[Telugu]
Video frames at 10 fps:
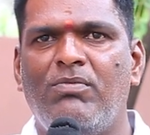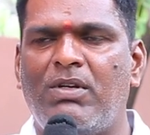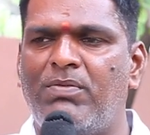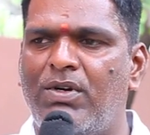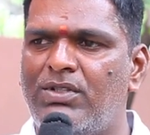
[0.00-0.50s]

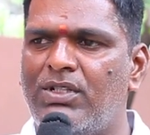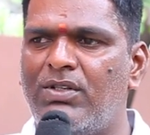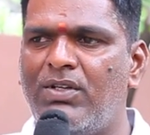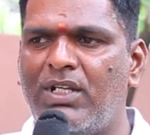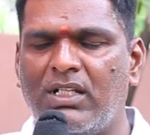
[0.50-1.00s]
మరి
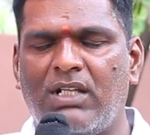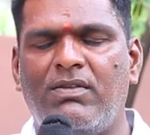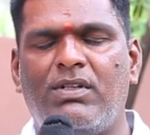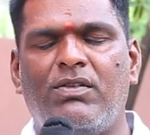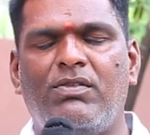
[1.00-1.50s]
భవిష్యత్తులో ఇక్కడ
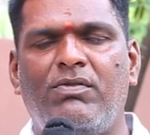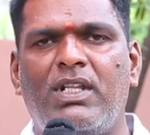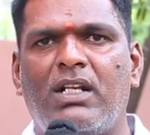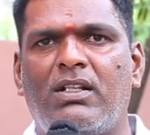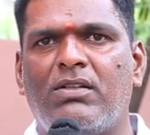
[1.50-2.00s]
చదివేటువంటి
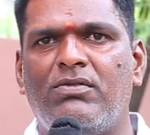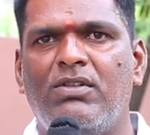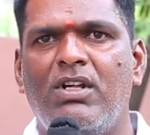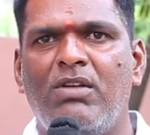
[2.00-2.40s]
విద్యార్థులకు